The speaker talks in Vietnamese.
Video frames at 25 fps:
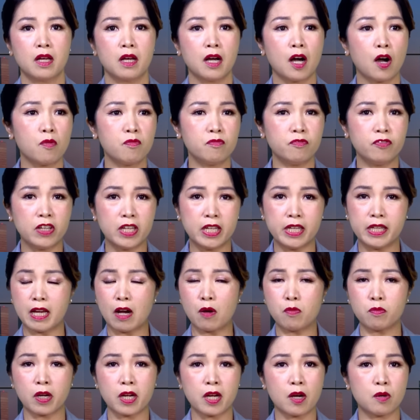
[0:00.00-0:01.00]
Ông vì
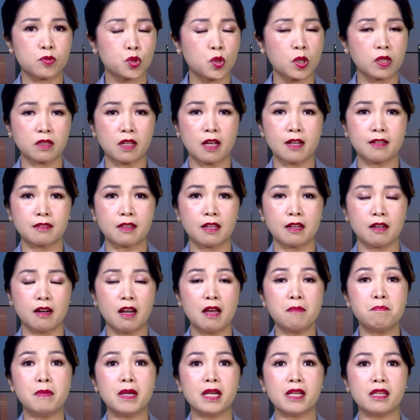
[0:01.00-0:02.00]
ông nói ông xuất thân tầng
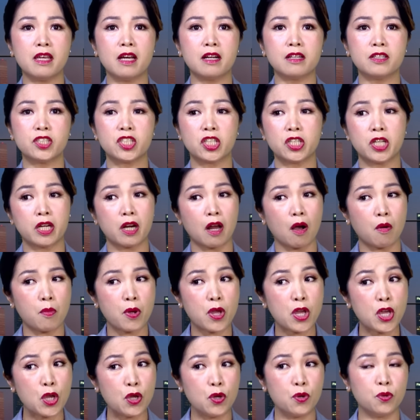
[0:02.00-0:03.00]
lớp bình dân cho nên ông
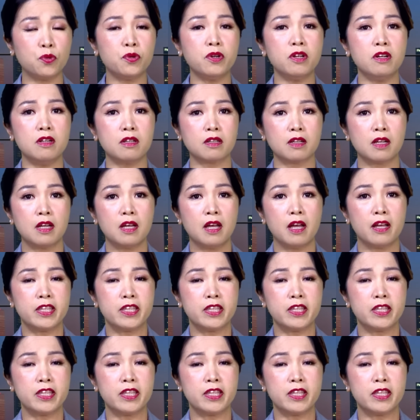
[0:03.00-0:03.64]
hiểu được